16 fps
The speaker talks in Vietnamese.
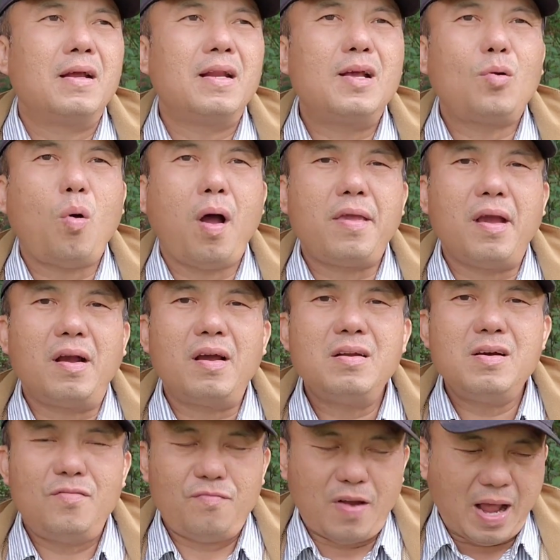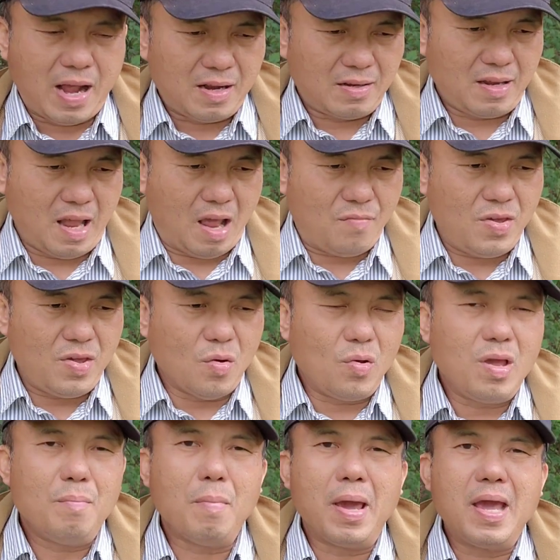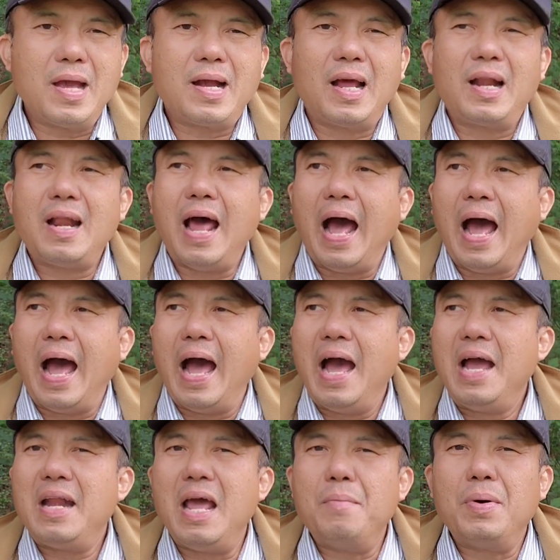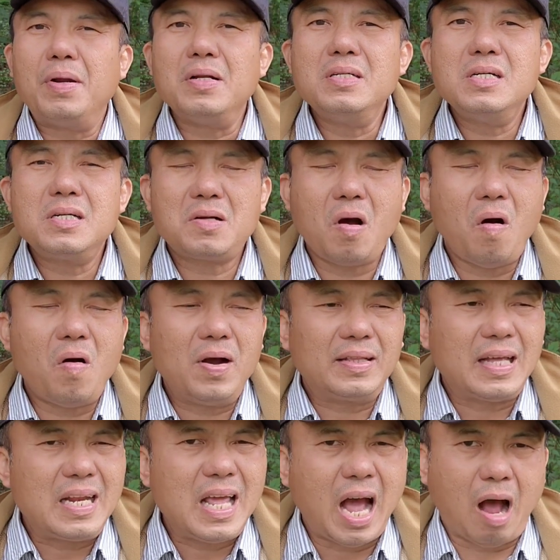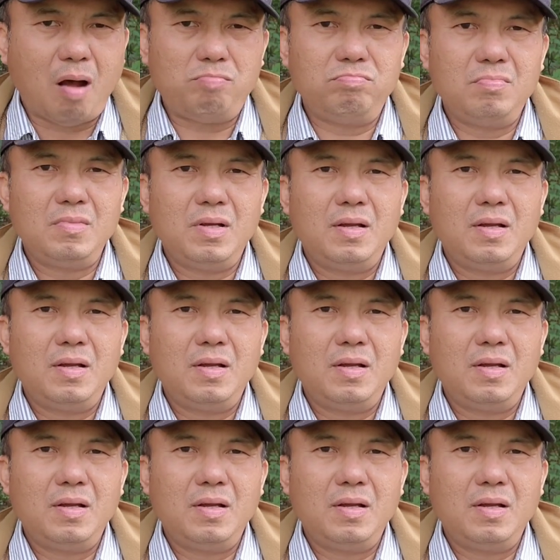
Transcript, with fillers: đi qua những cái nước phát triển ví dụ như mỹ canada để mà đưa con người ta đi học